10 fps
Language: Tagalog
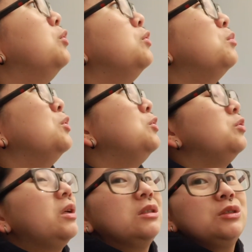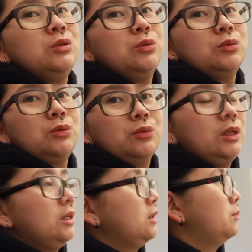punong-punong ng snow to
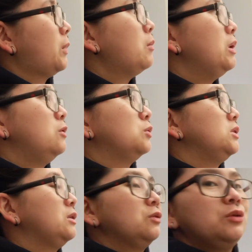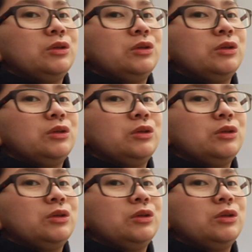eh. Pag binuksan ko